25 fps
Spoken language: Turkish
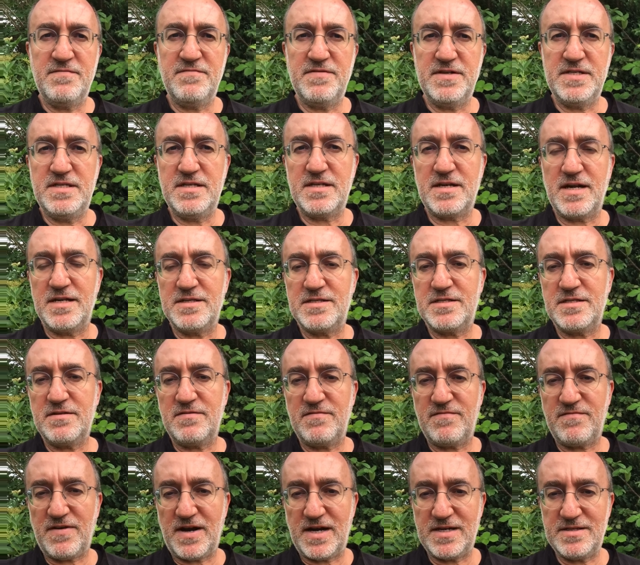ve direncin
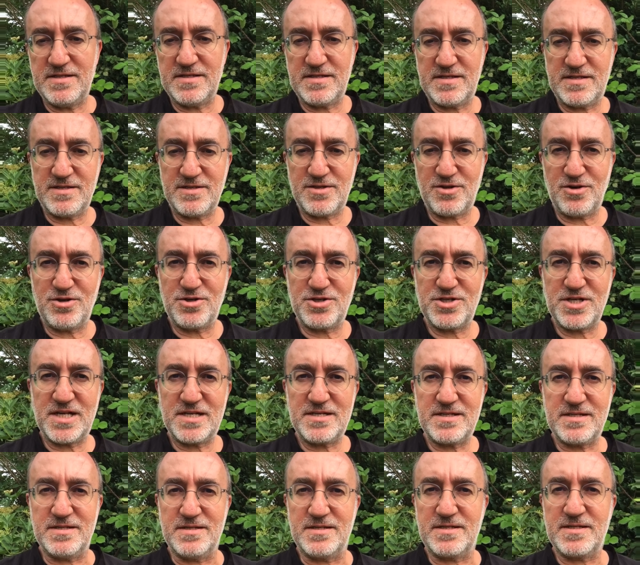faydasını
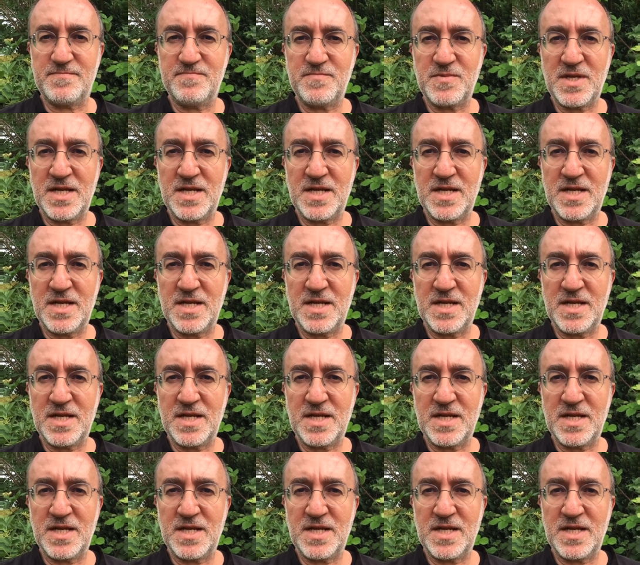göreceksiniz.